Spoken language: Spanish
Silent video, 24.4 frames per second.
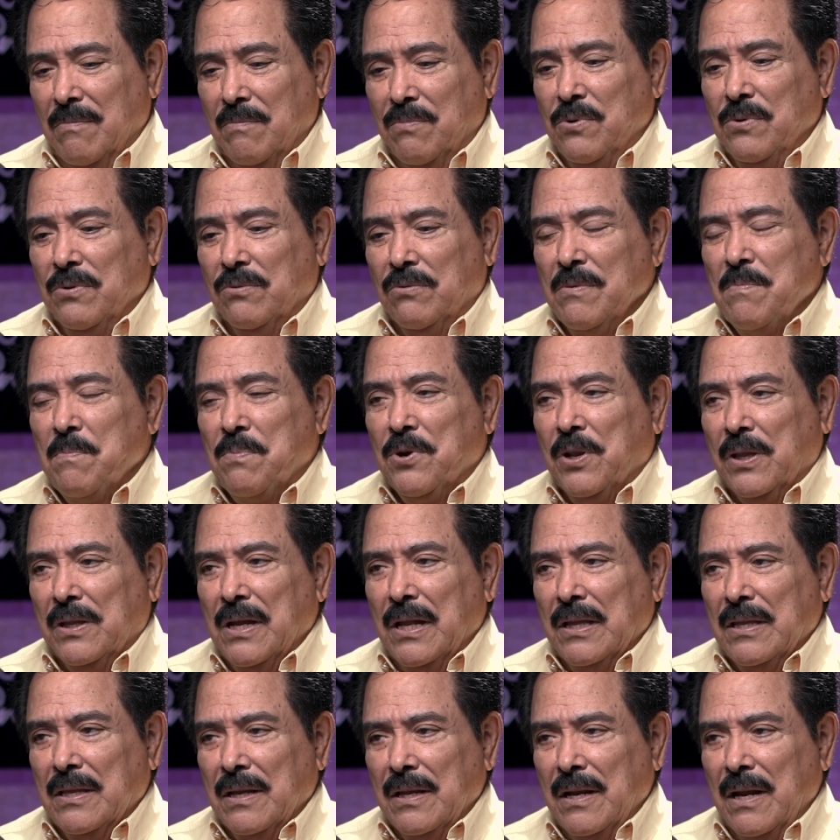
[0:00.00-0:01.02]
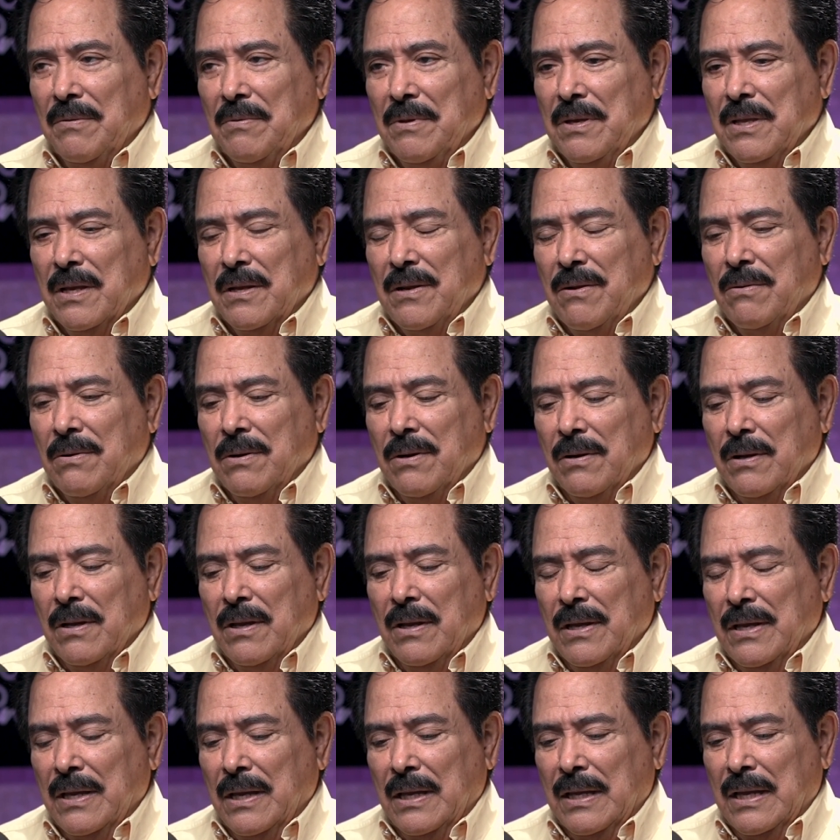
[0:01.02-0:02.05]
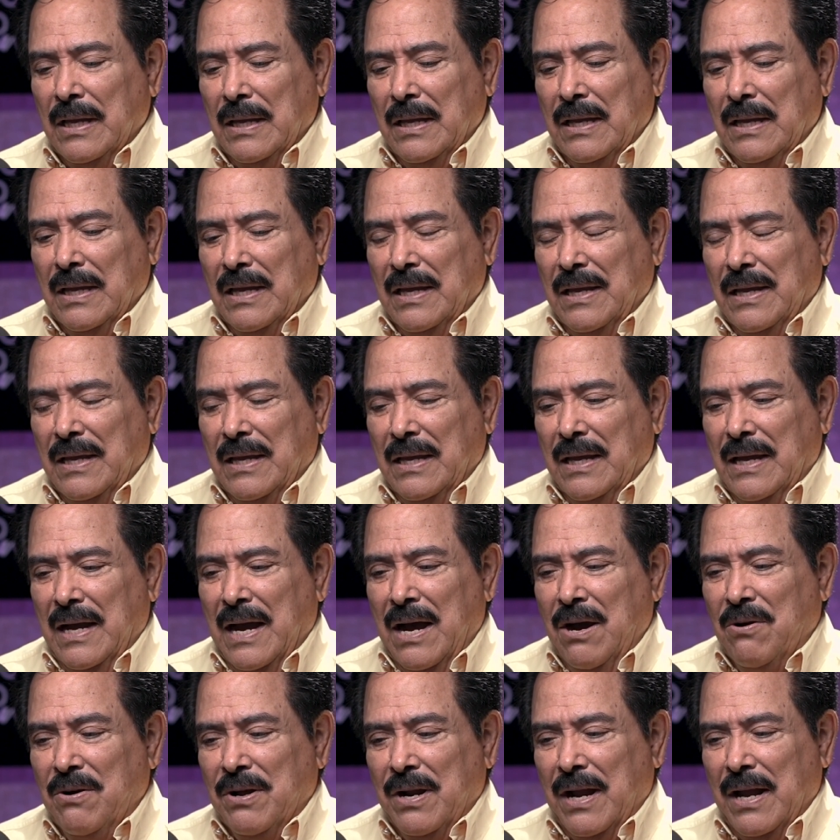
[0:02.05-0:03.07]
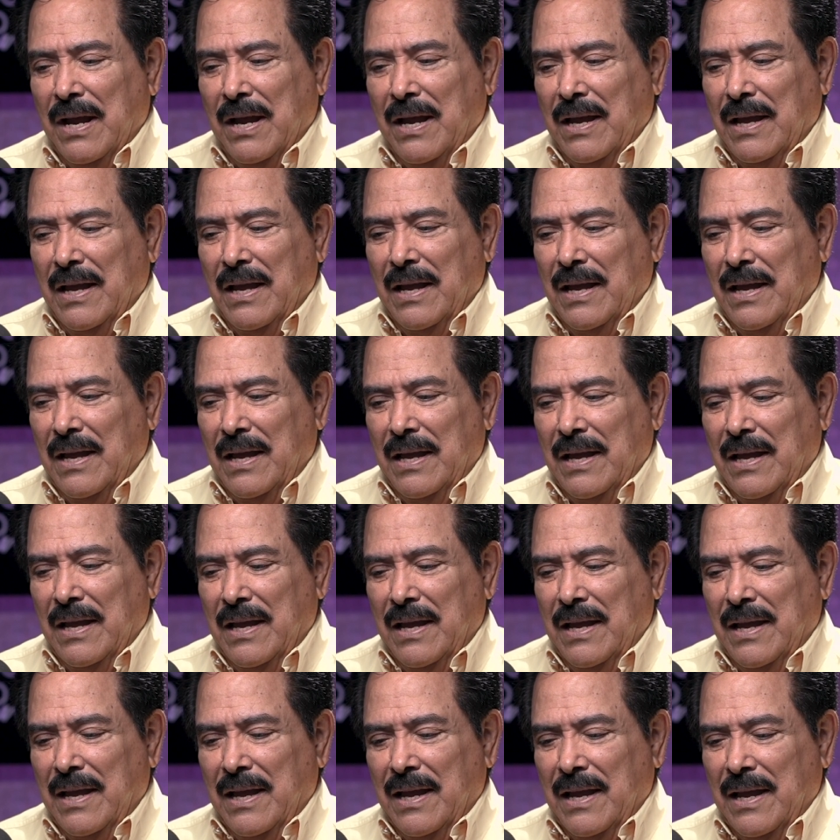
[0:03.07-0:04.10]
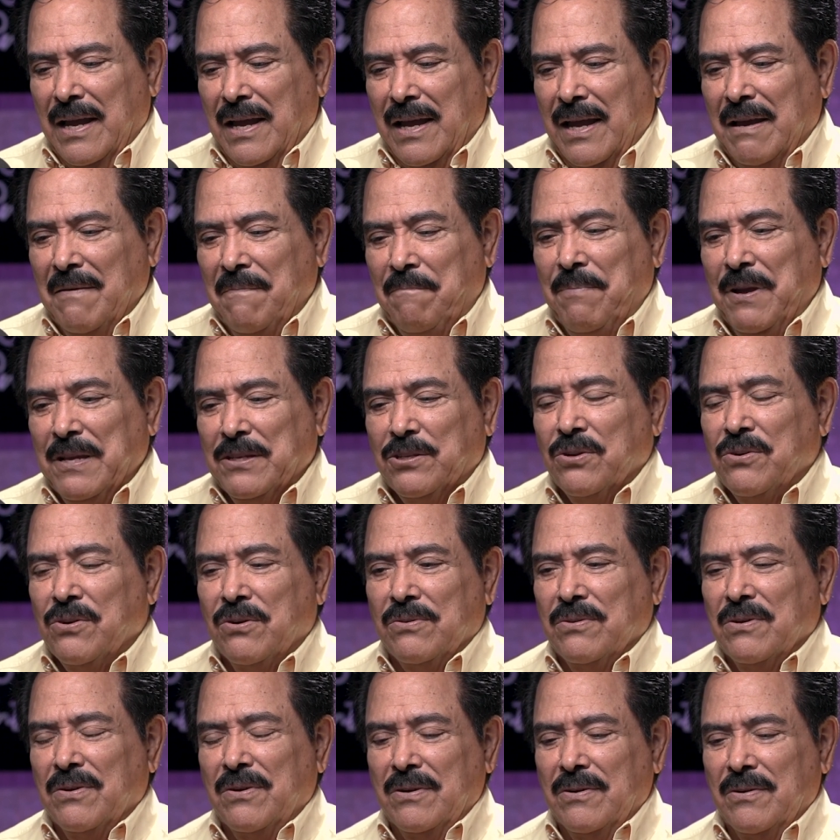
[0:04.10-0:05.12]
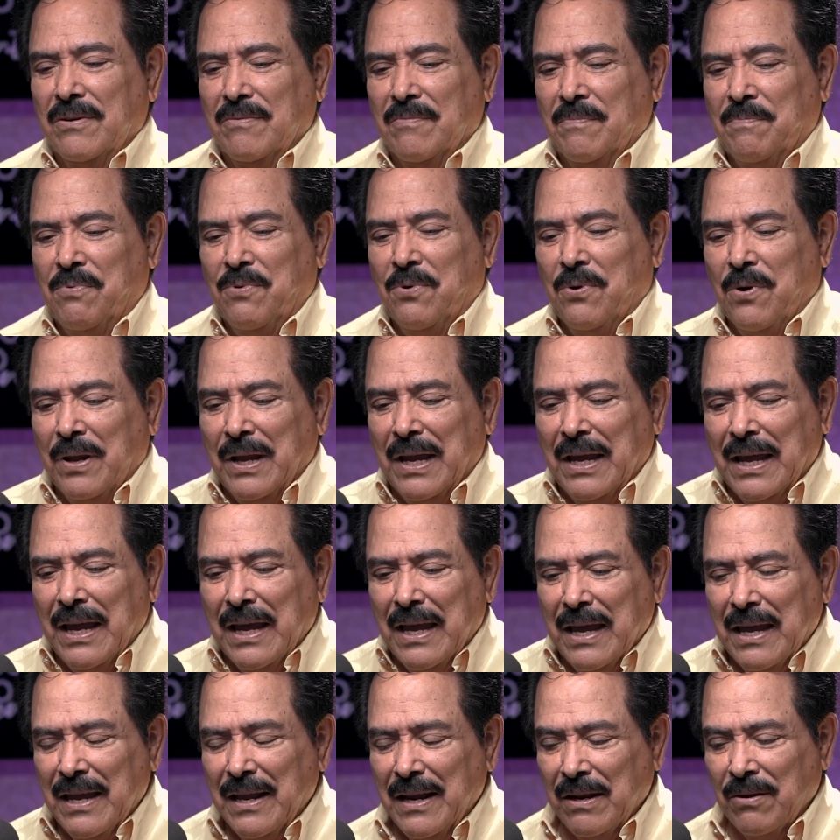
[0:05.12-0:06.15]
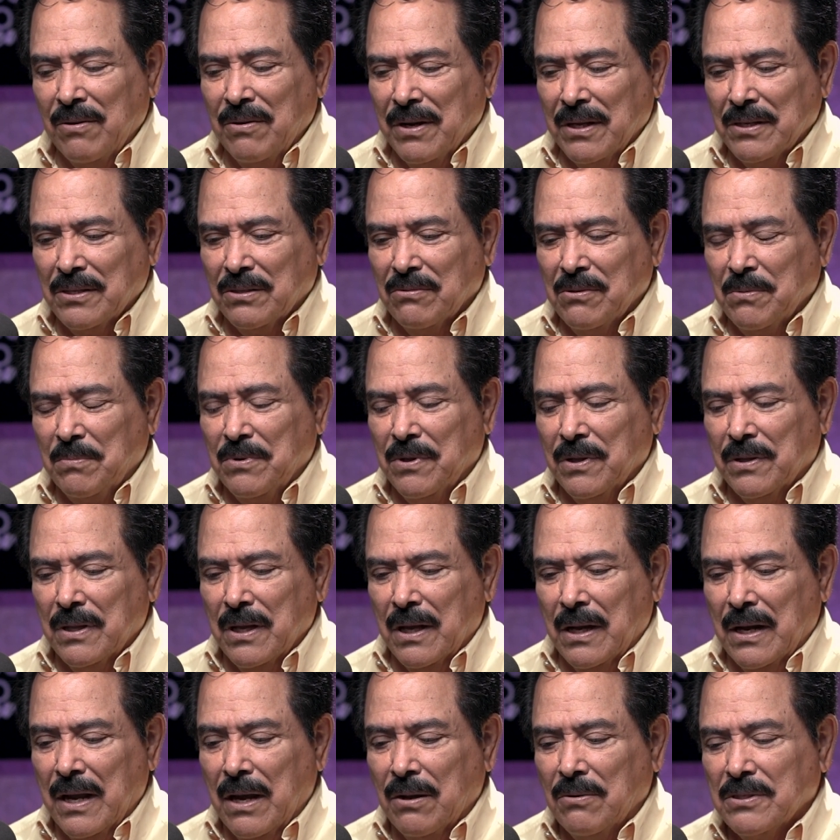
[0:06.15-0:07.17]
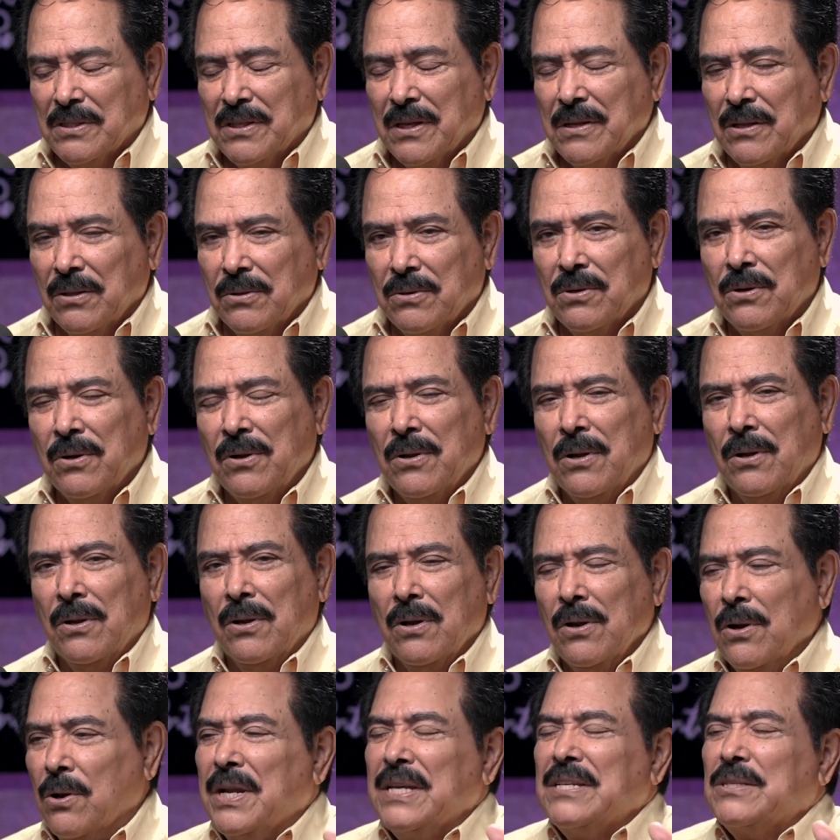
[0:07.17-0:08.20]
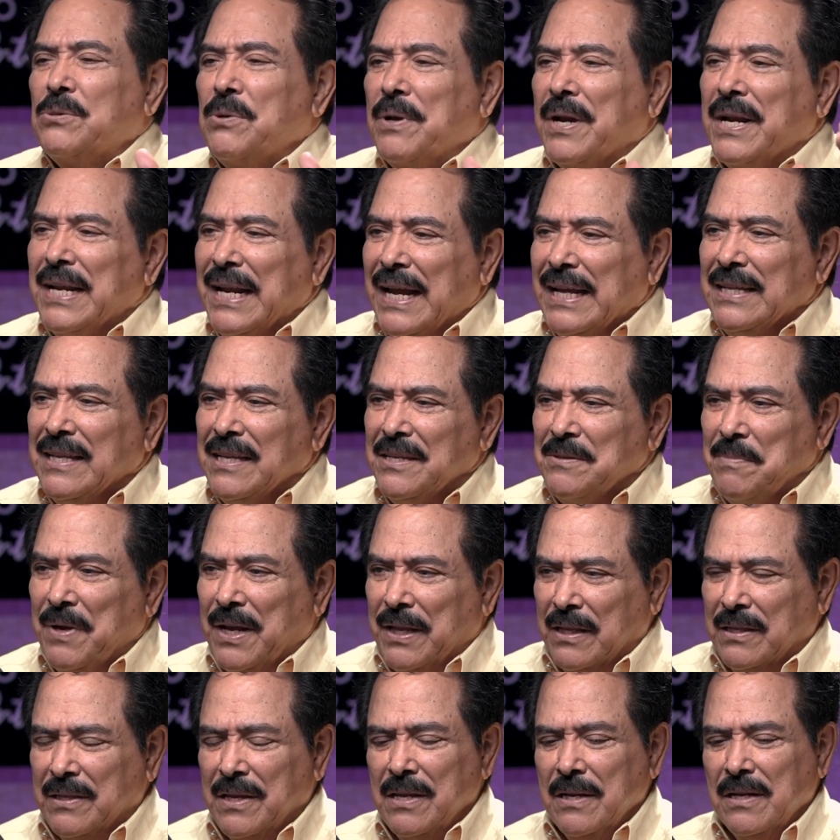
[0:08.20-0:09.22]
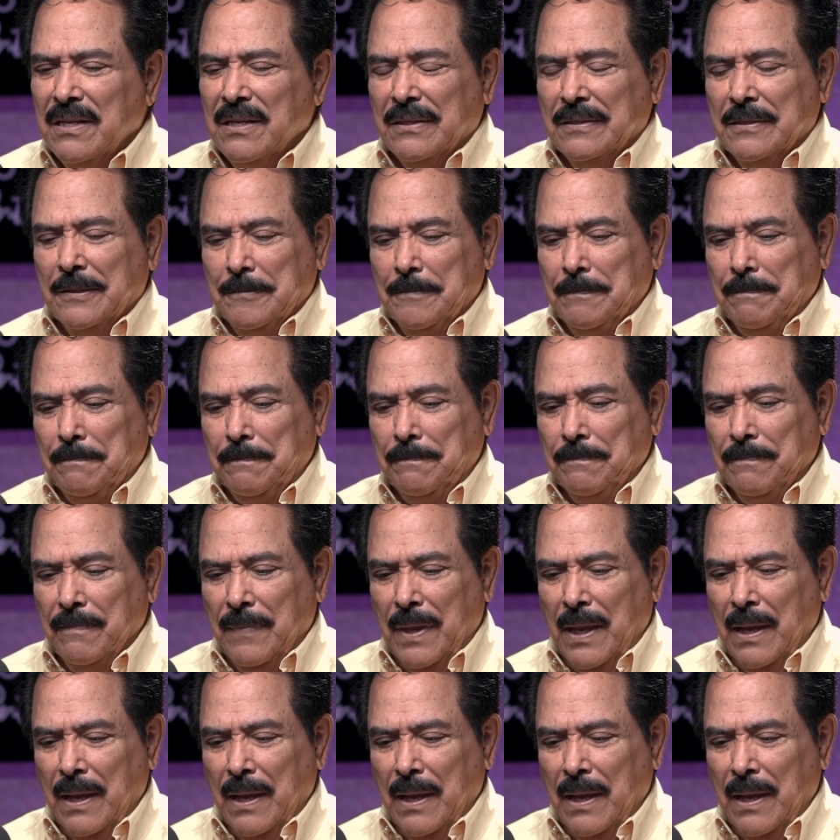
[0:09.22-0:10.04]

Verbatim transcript: Punto importante de la vida, ¿no? Ahora, ¿qué pasó? ¿Por qué Lorenzo de Monteclaro, siendo Lorenzo Hernández Martínez,